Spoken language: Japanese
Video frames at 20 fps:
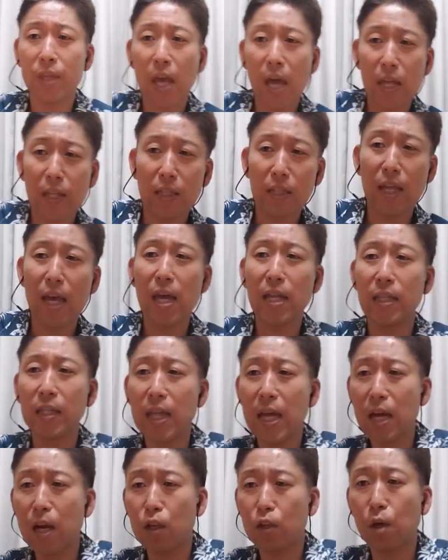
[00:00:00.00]
だったっ
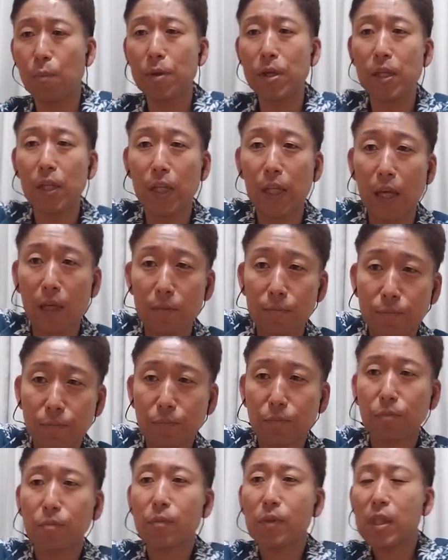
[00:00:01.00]
たら、さあ、みんなで。
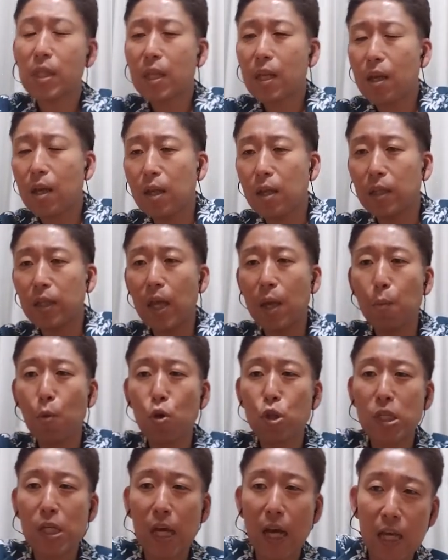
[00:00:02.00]
手
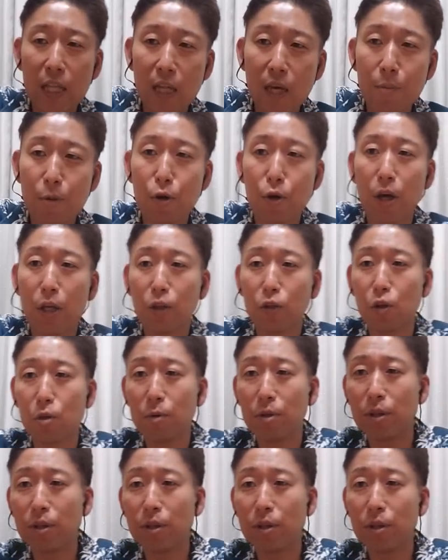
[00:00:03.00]
持ち花火をやっており